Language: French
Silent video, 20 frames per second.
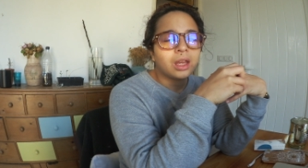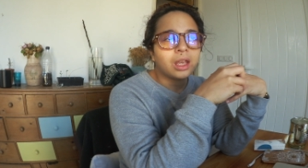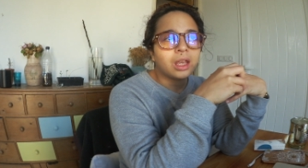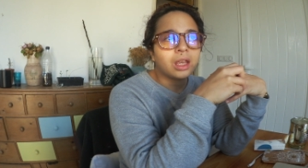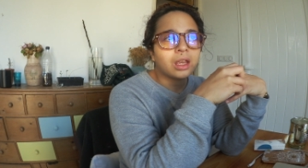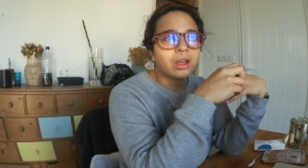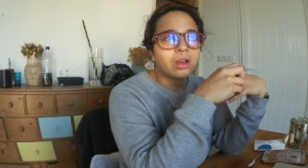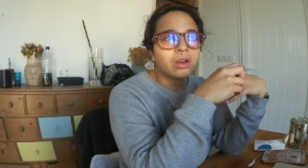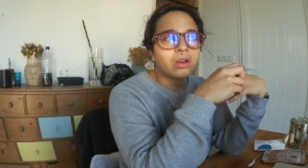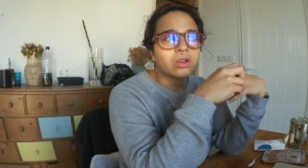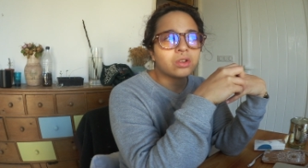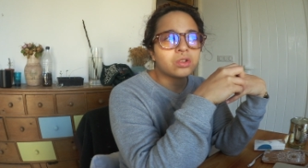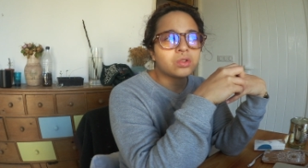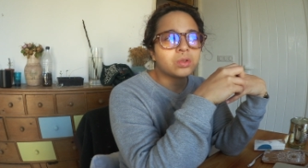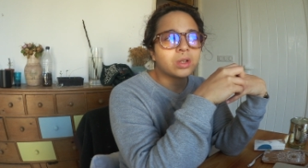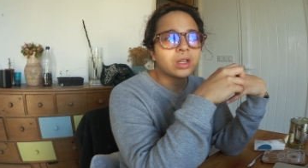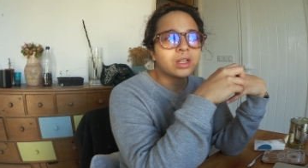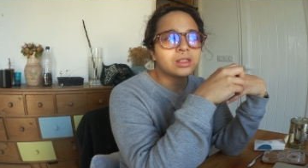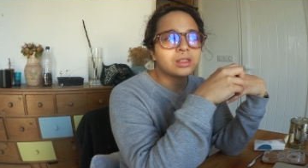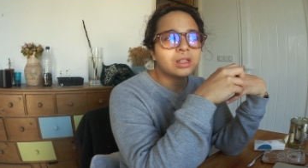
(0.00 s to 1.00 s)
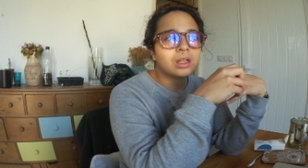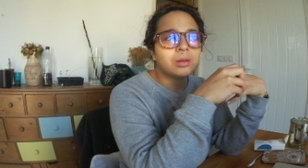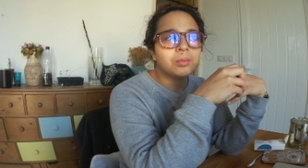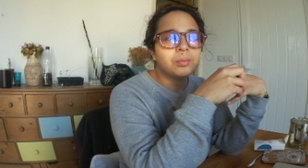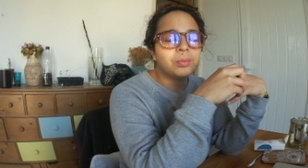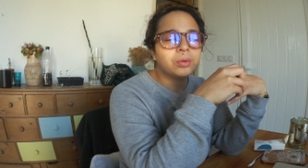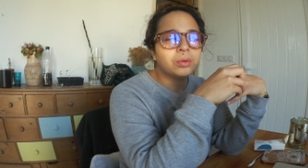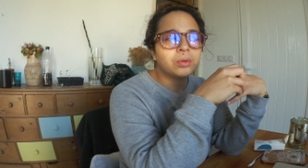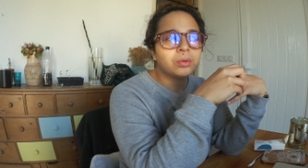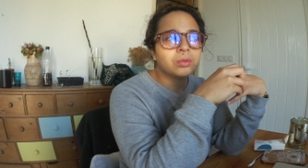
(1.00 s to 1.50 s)
Et euh, je suis restée un
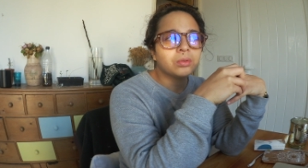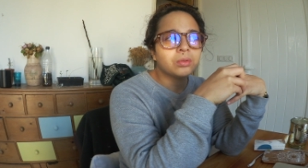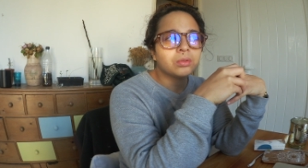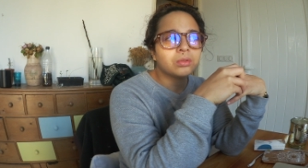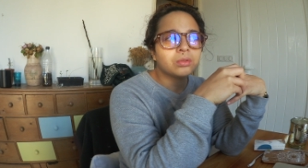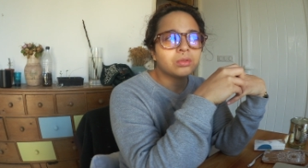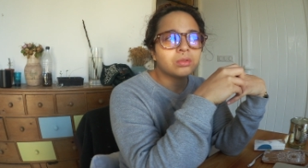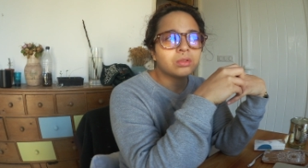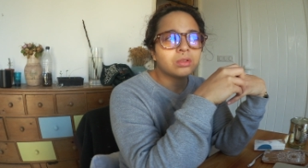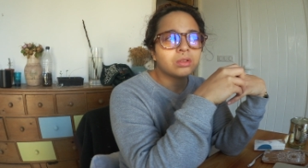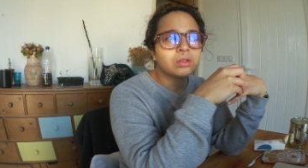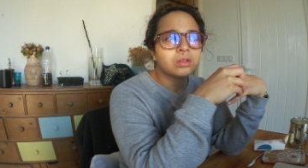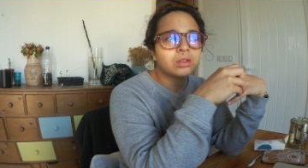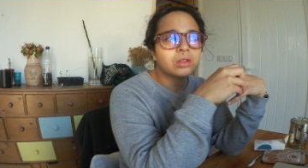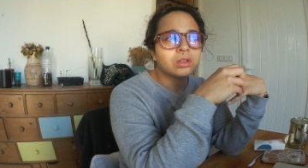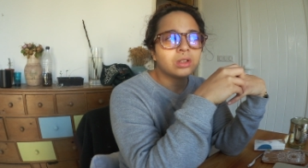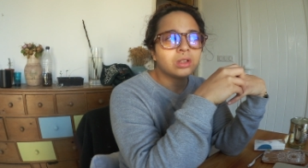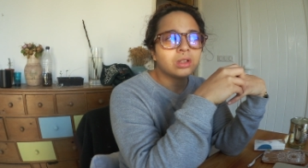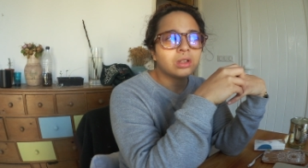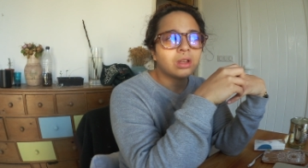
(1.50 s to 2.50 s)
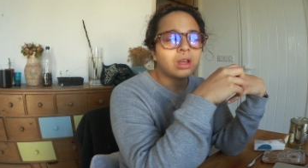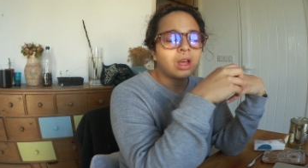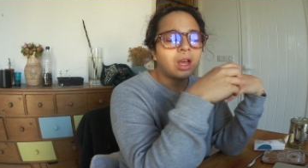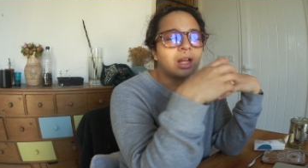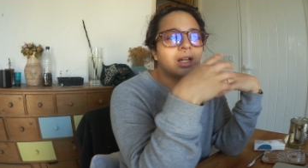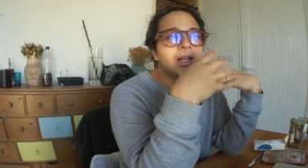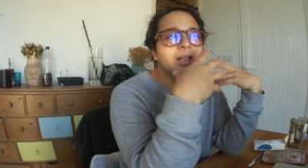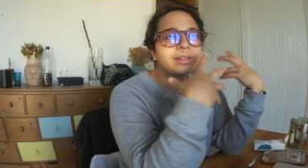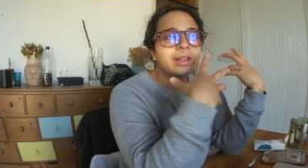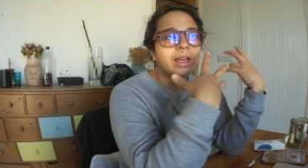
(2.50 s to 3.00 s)
peu.
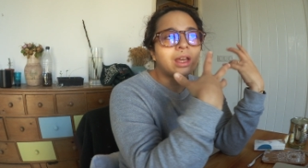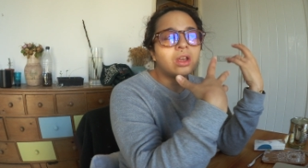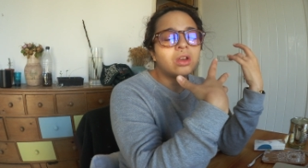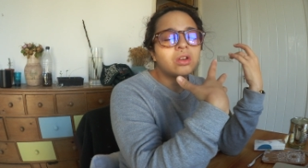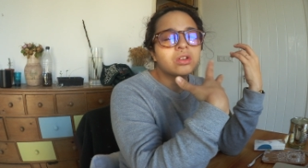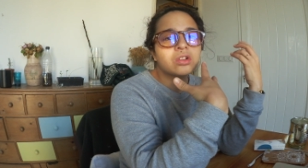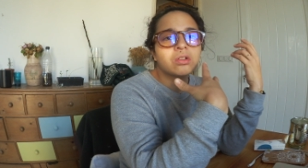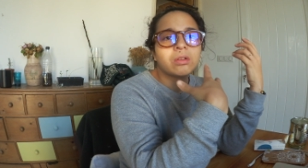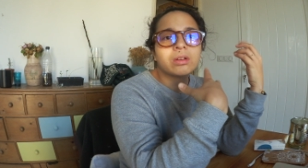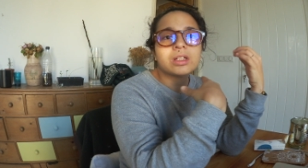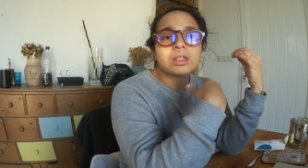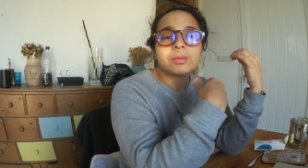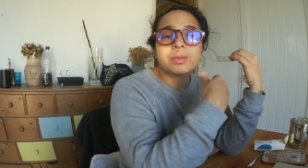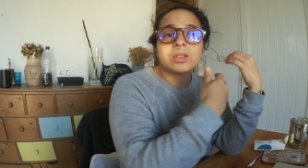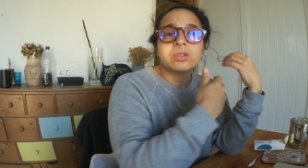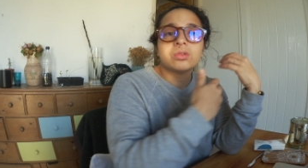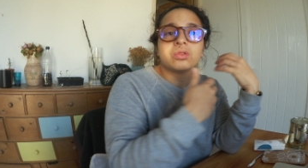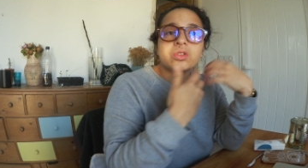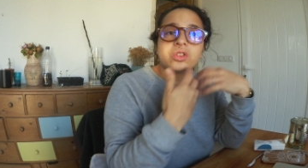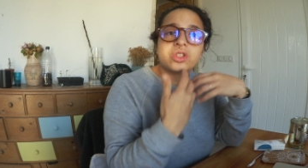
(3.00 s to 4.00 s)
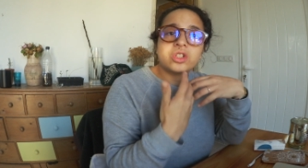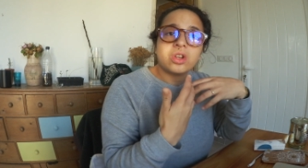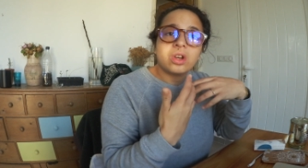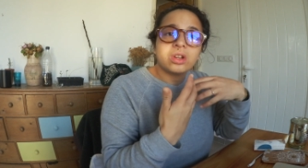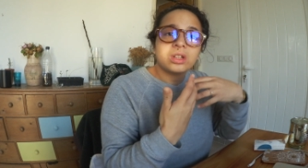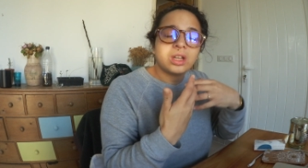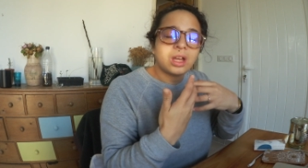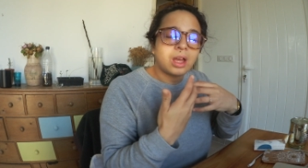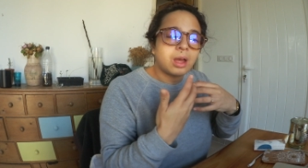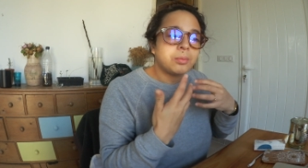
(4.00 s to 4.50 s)
À l'intérieur, j'ai eu un espèce de
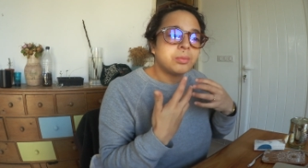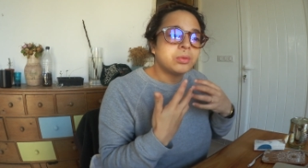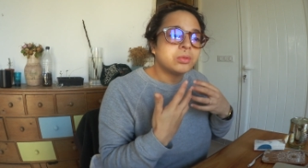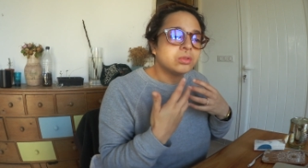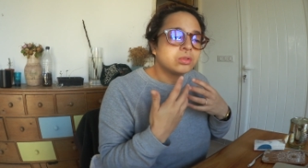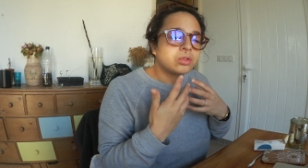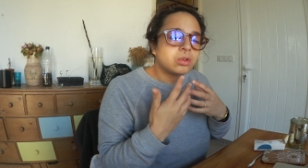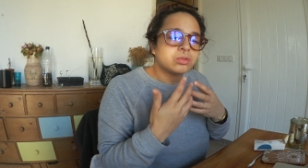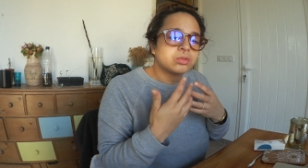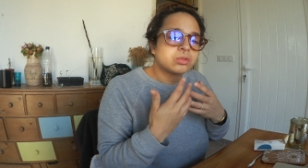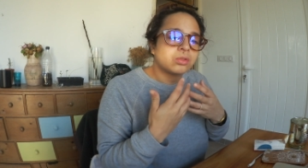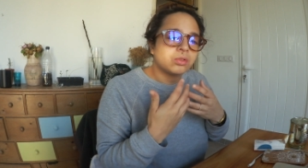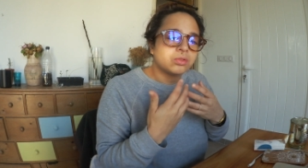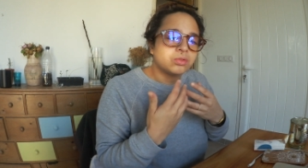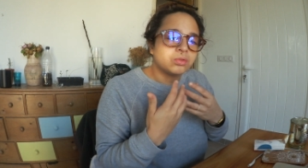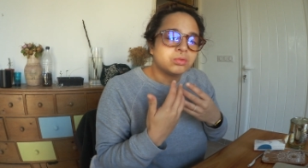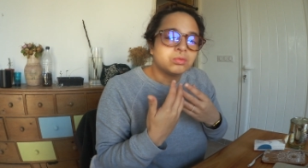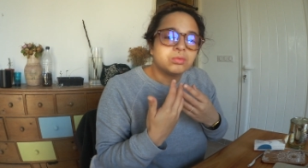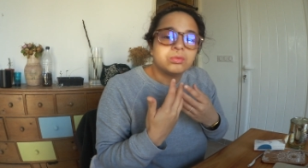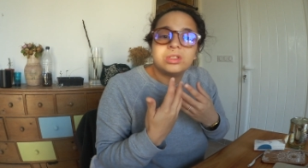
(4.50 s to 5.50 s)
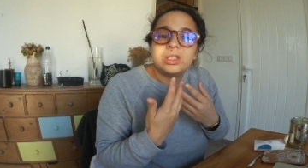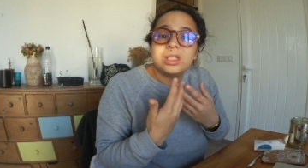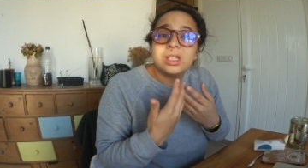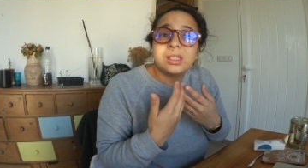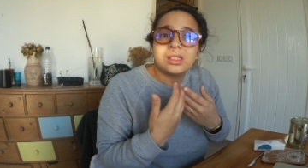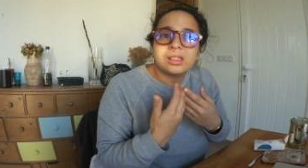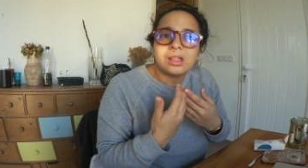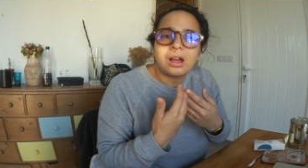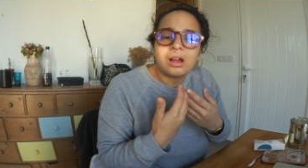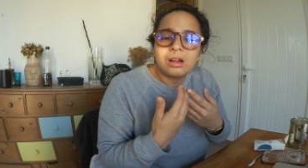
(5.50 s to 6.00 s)
choc. Un peu quand, quand, on nous
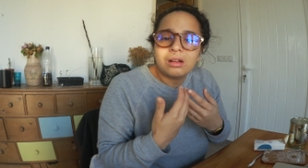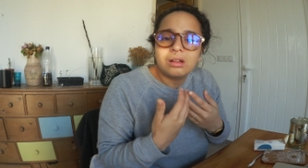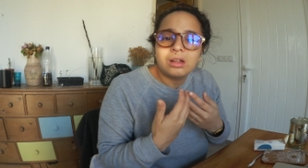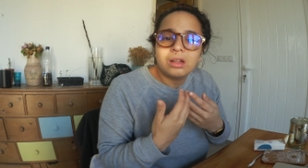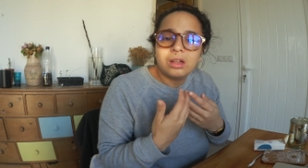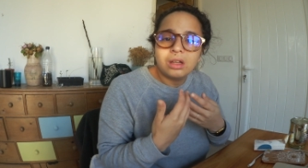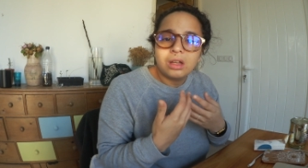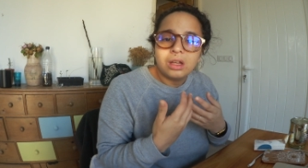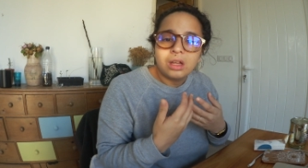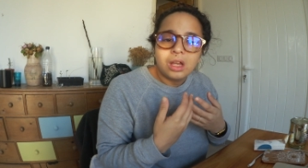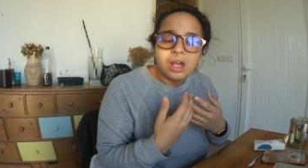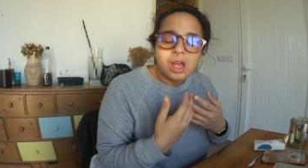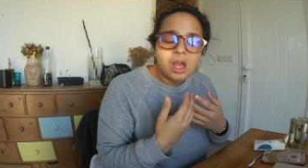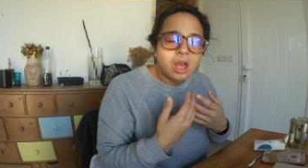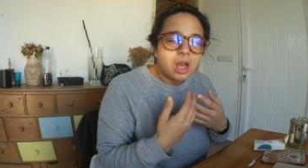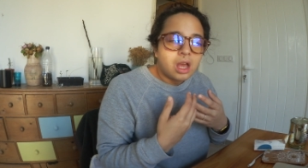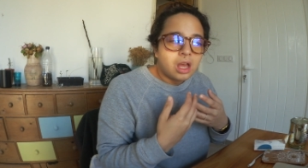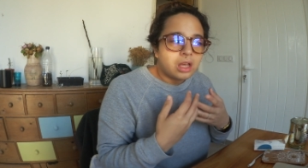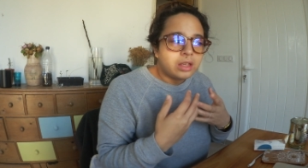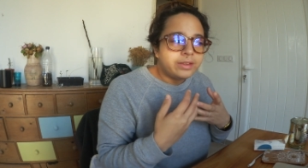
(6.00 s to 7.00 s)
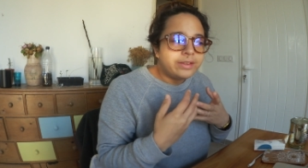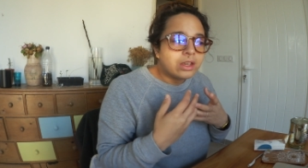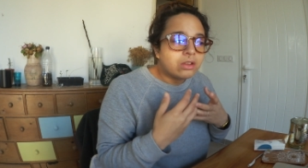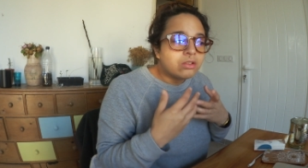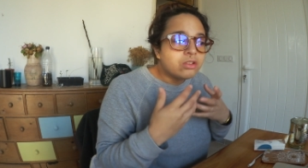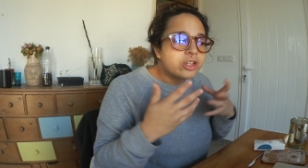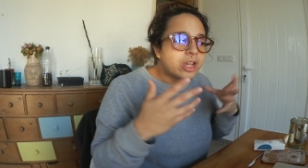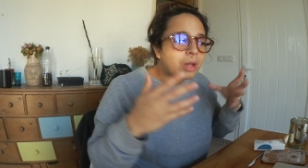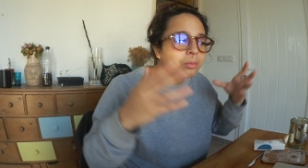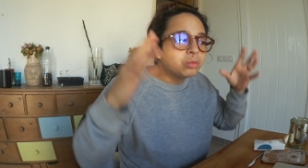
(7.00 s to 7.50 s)
dit ça, il y a
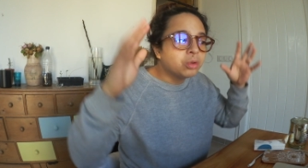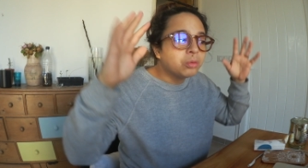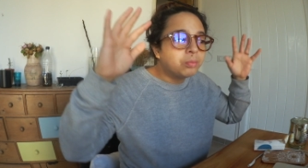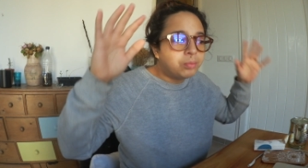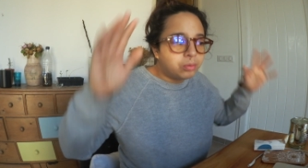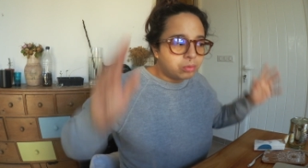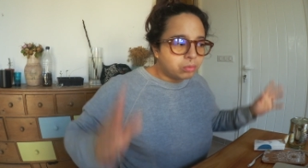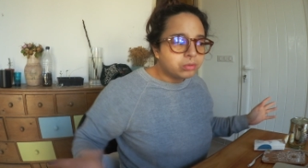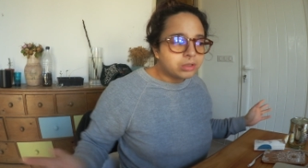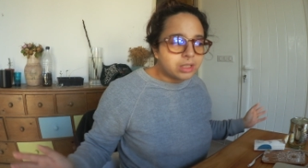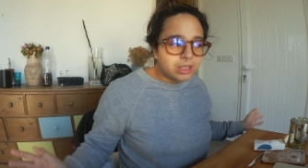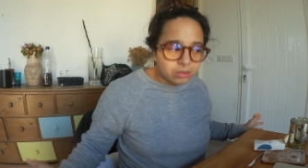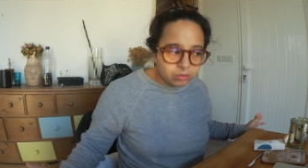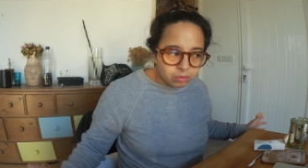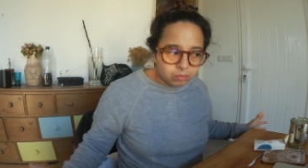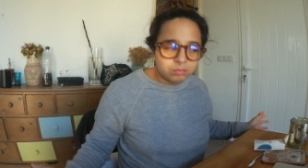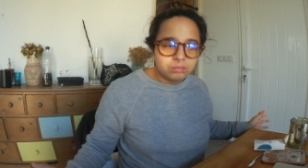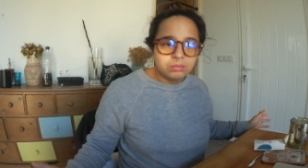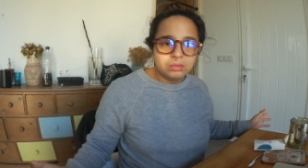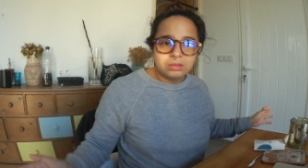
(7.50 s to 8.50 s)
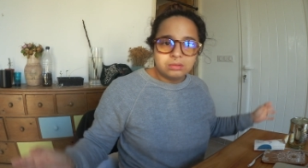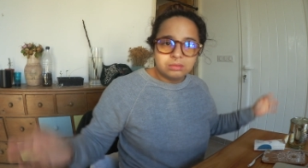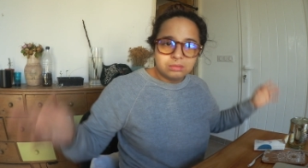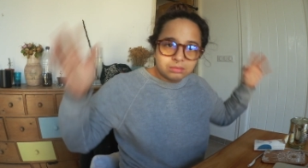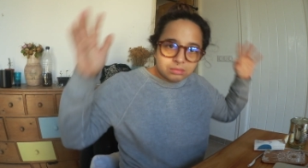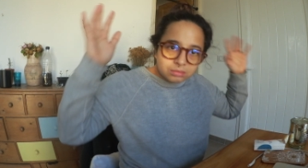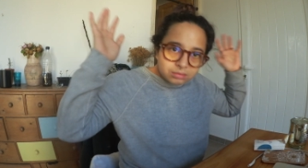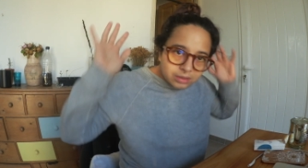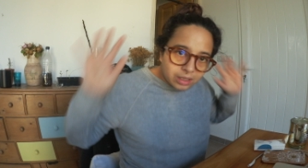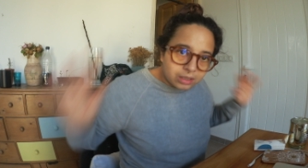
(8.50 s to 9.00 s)
une chape de plomb qui tombe
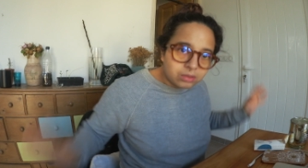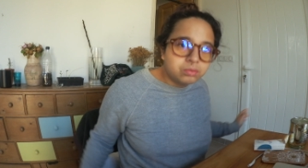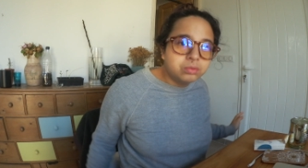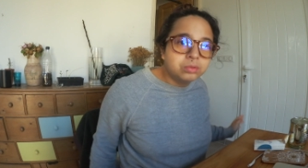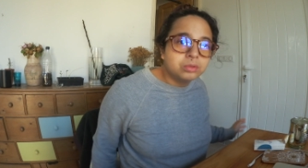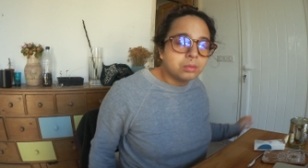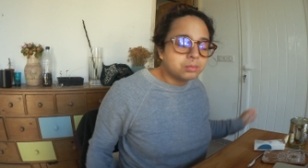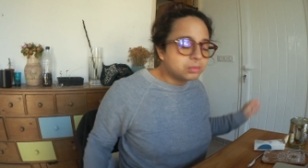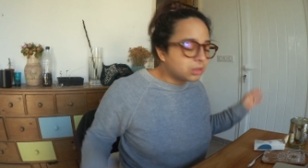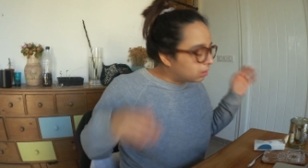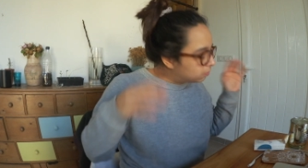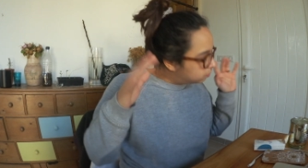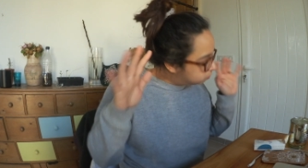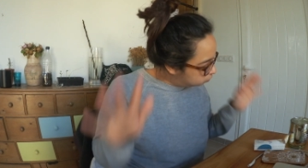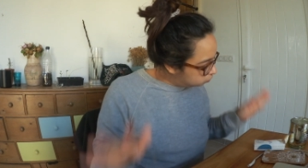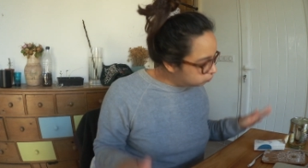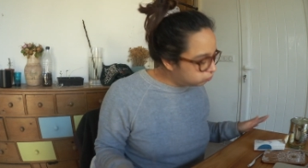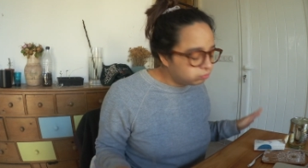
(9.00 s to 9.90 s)
d'un coup, comme ça.